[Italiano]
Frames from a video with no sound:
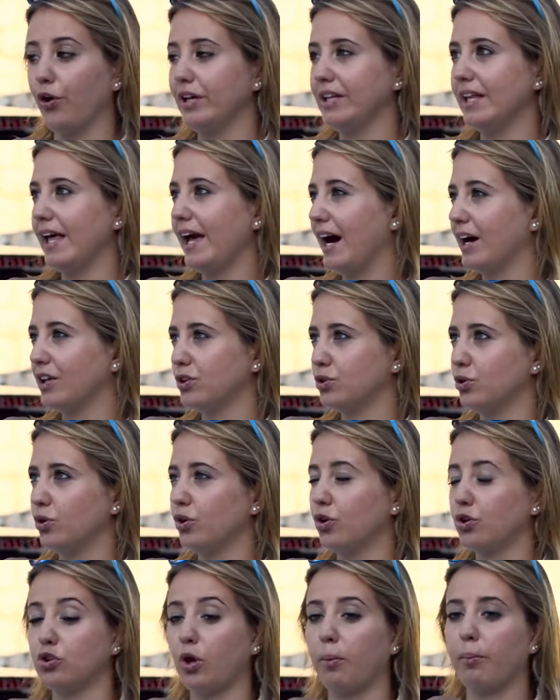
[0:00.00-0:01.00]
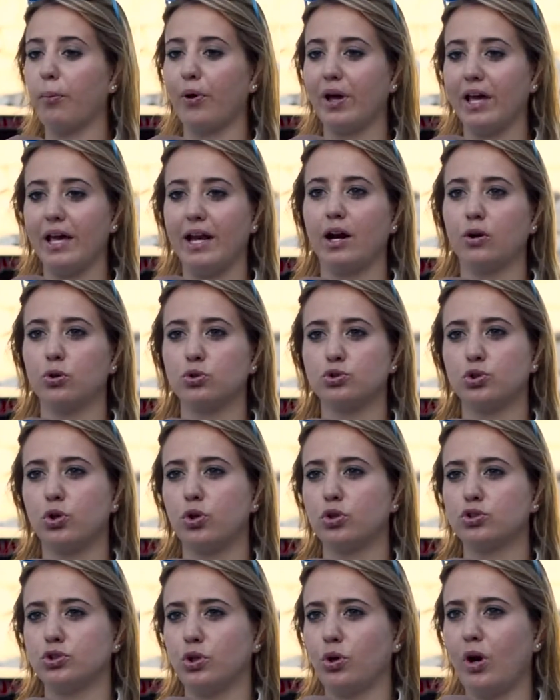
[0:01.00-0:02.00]
ideato dopo che l'anno
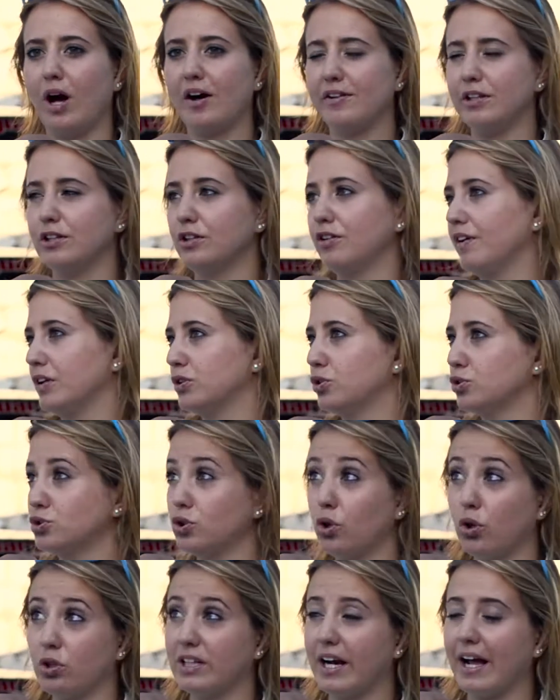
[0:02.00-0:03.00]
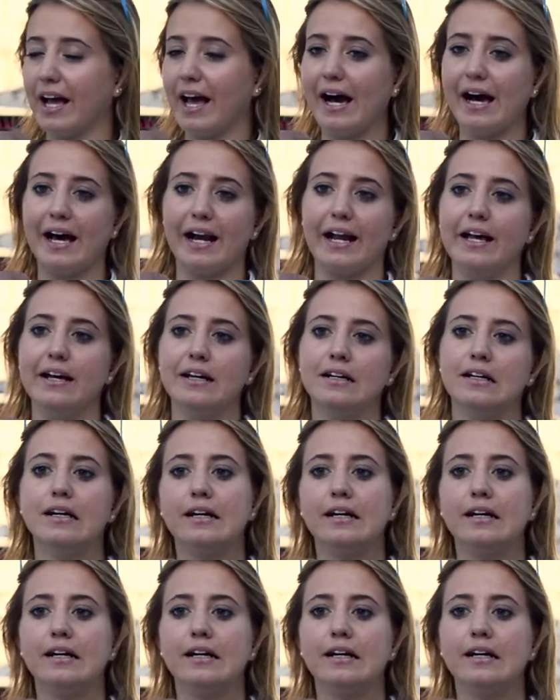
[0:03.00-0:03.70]
scorso, avendo fatto solo tre gare,